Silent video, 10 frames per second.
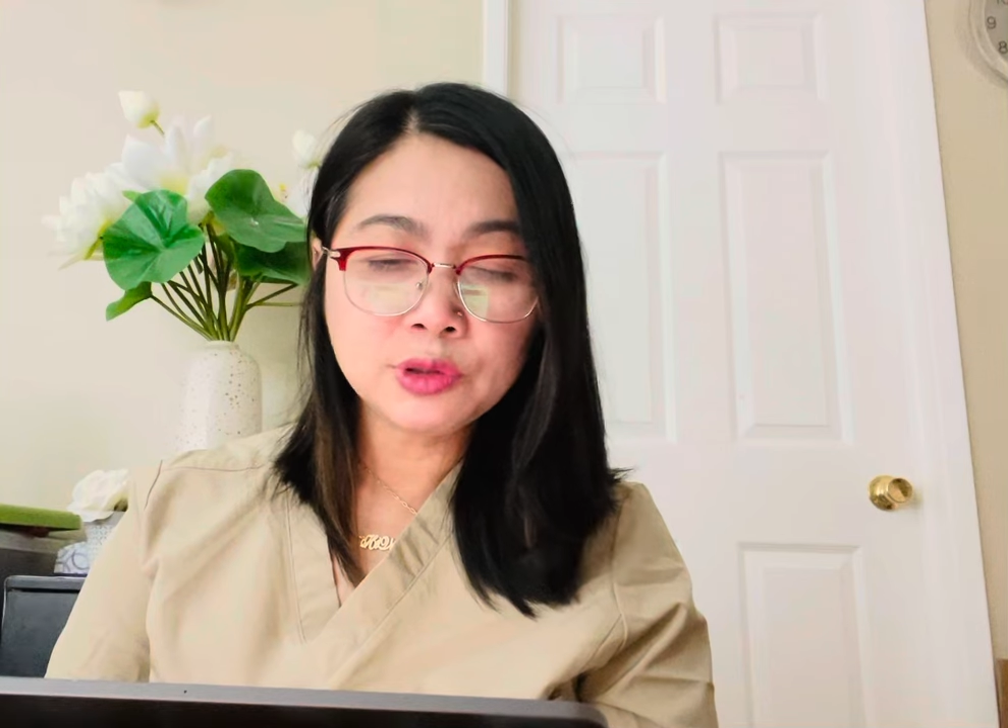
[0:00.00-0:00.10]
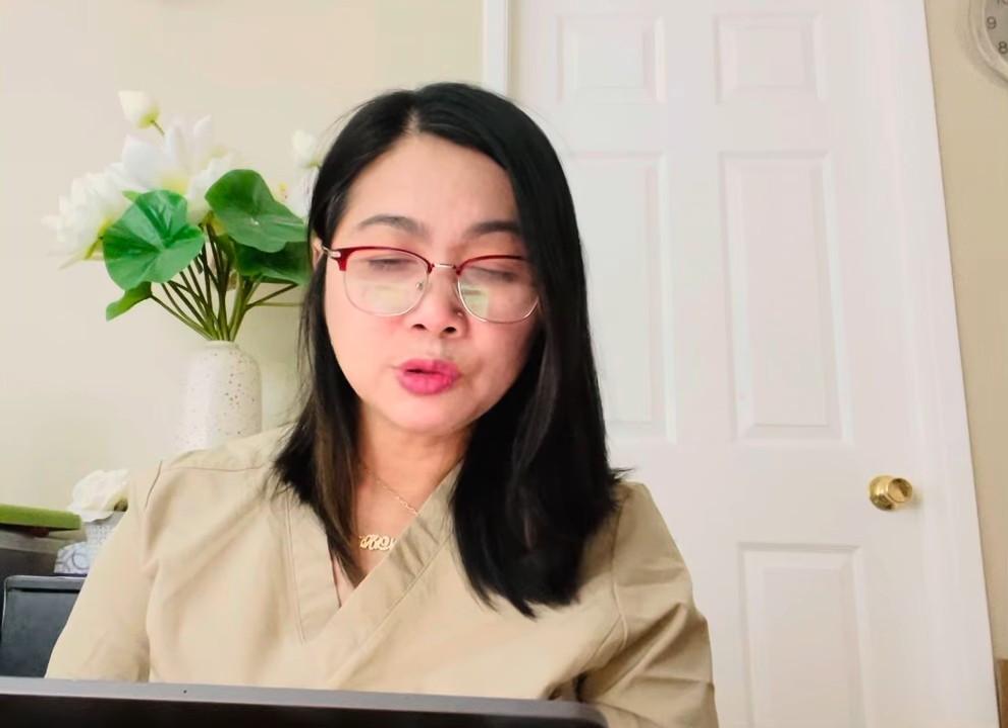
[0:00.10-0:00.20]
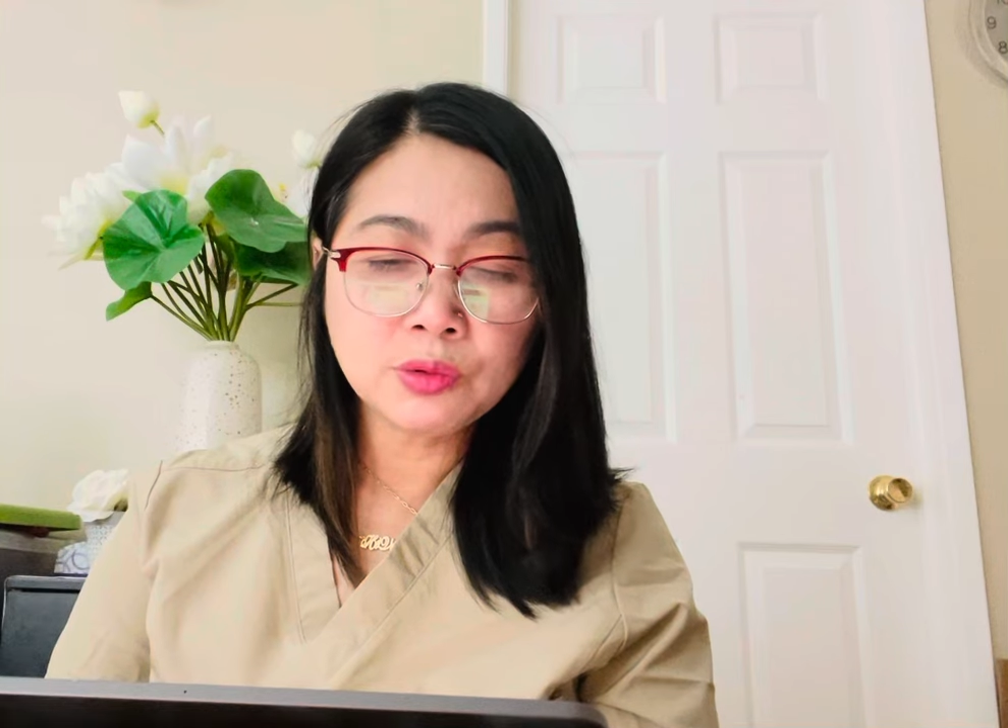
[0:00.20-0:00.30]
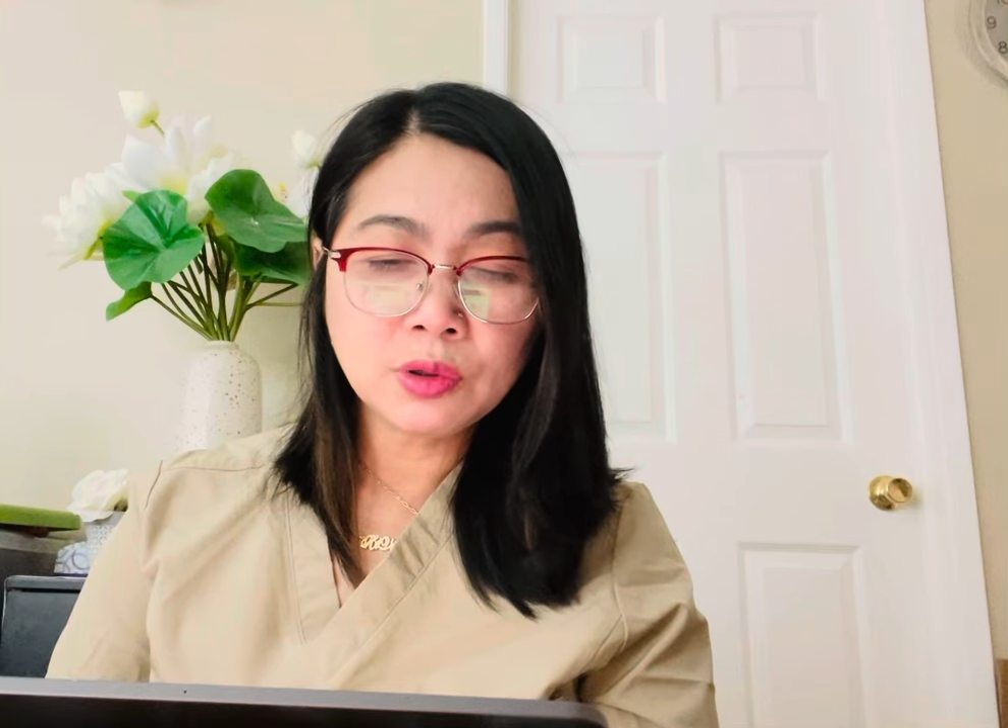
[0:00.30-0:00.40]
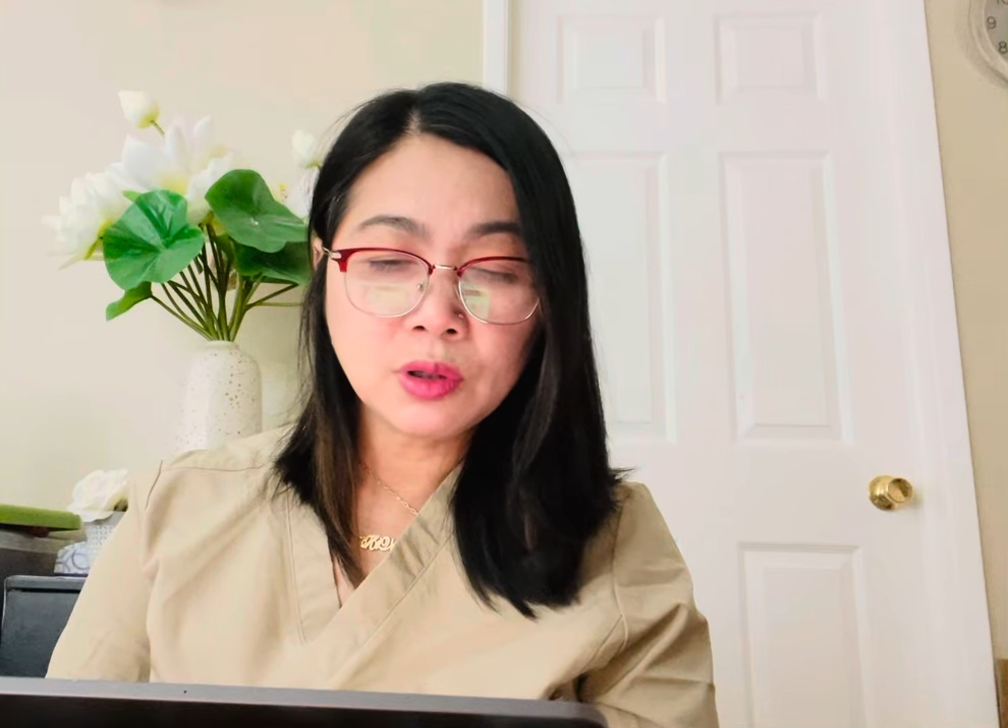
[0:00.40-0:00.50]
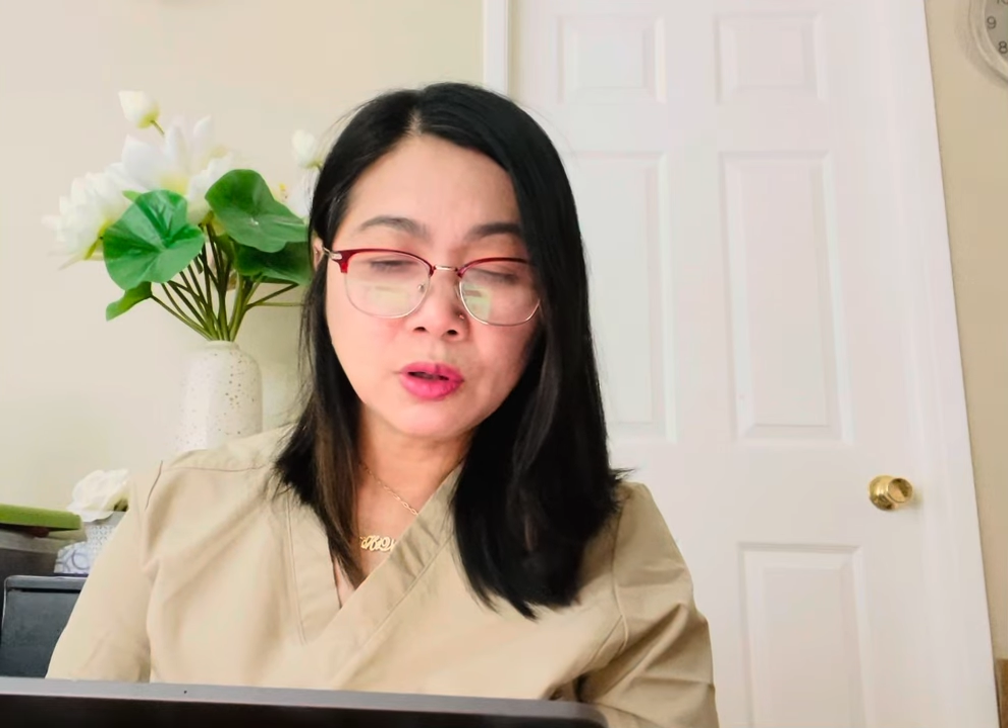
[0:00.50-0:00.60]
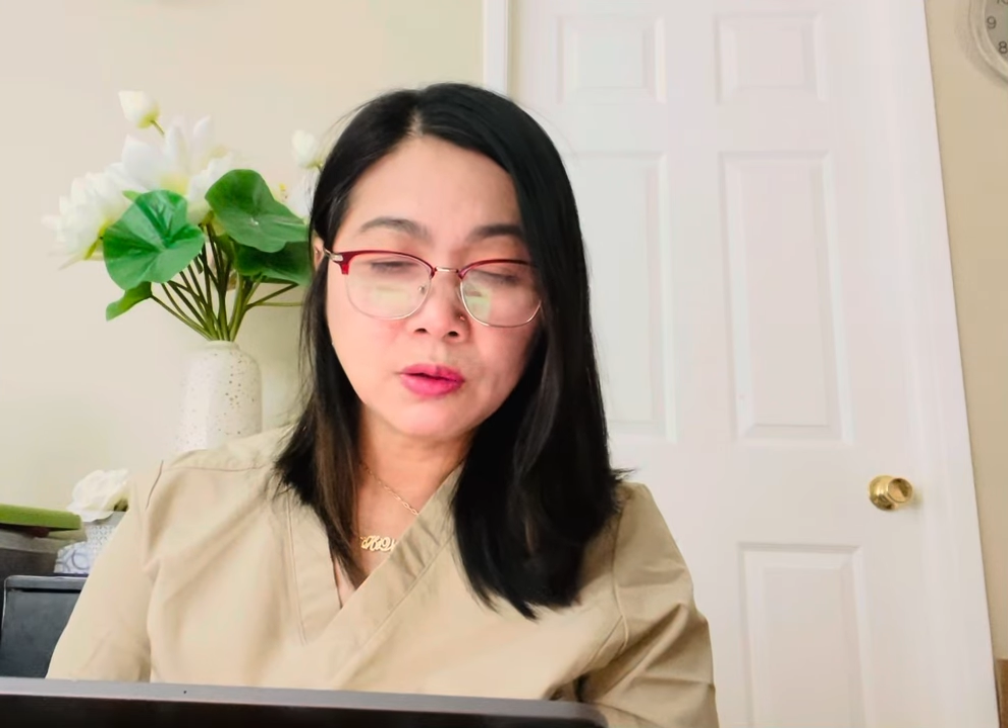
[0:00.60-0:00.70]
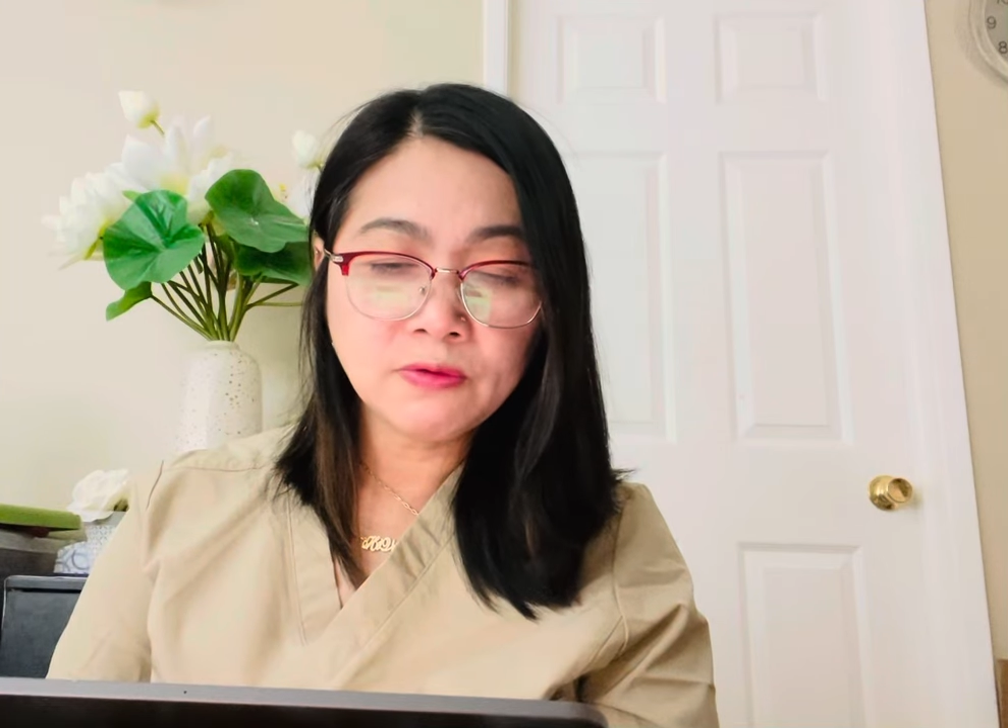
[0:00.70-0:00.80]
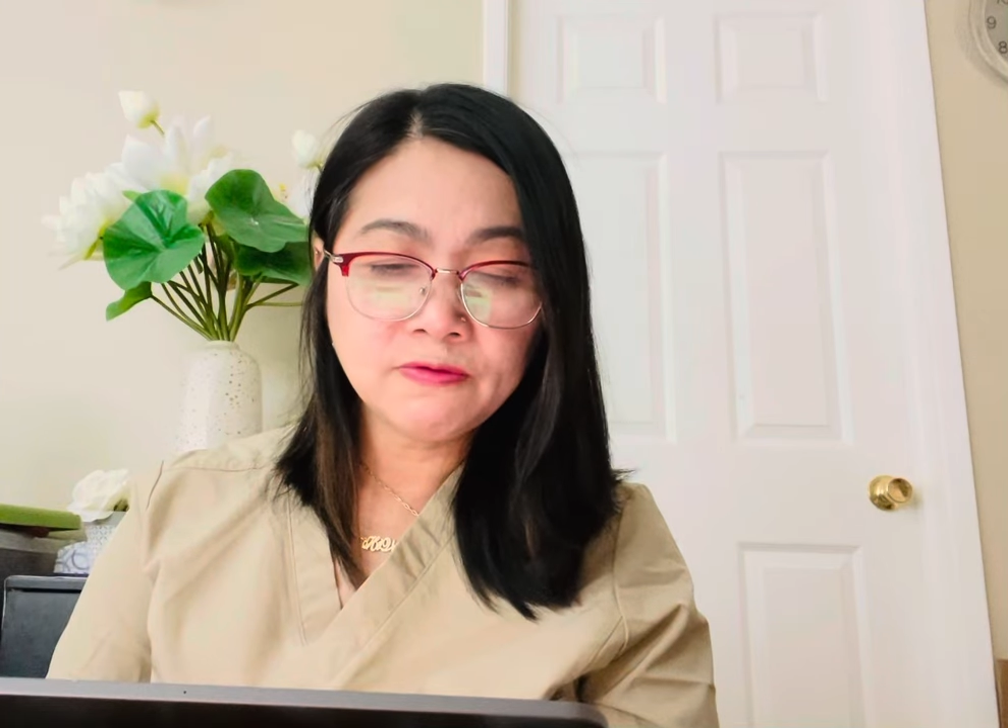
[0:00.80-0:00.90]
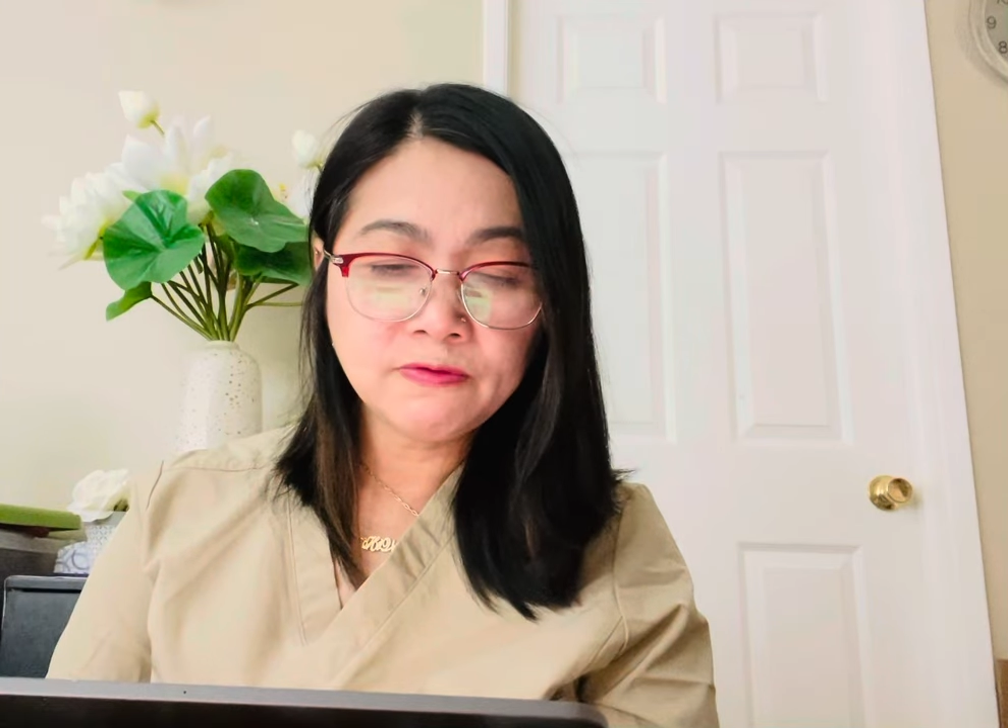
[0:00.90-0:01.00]
chùa
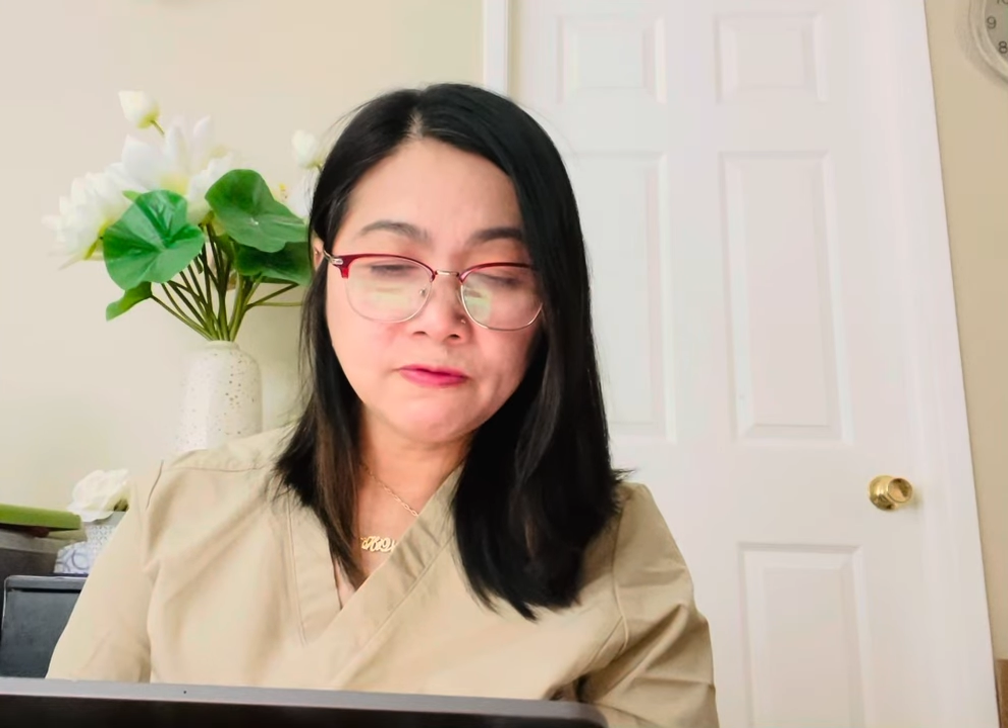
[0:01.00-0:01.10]
hộ